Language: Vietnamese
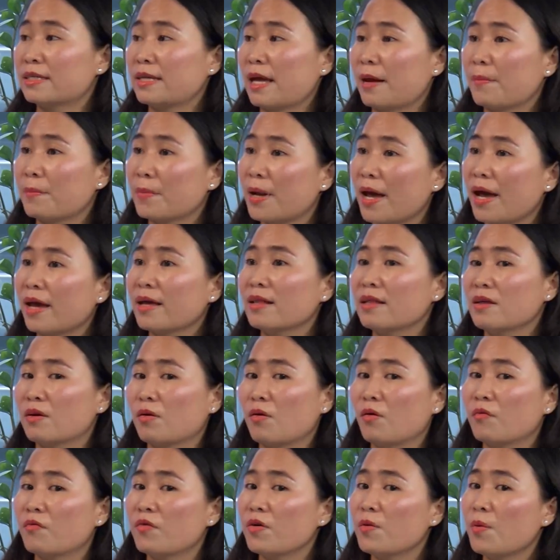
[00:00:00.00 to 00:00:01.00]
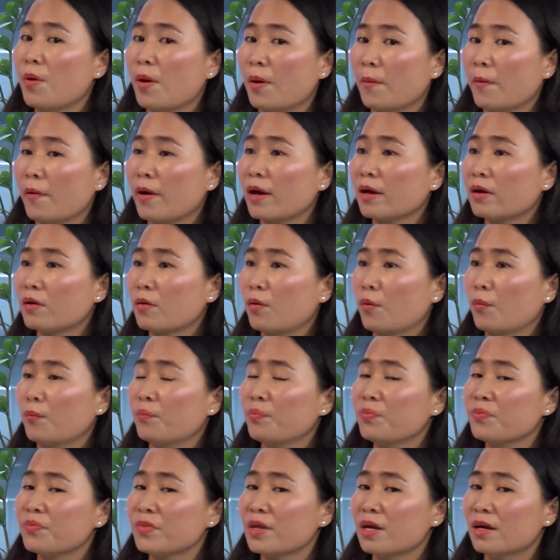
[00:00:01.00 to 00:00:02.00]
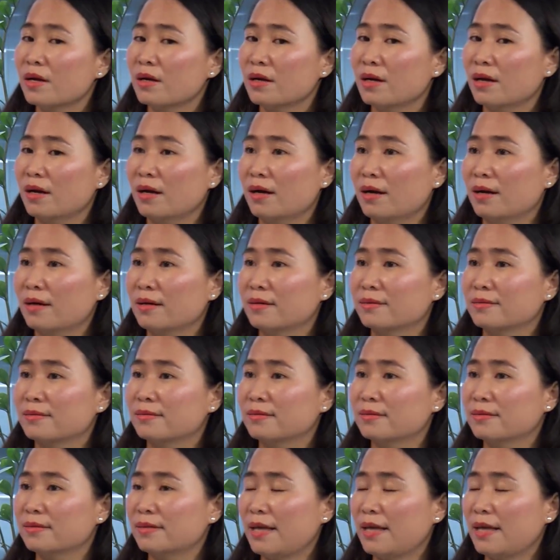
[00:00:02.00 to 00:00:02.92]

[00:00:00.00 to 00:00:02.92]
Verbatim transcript: chạm đáy thì cổ phiếu Hòa Phát cũng à,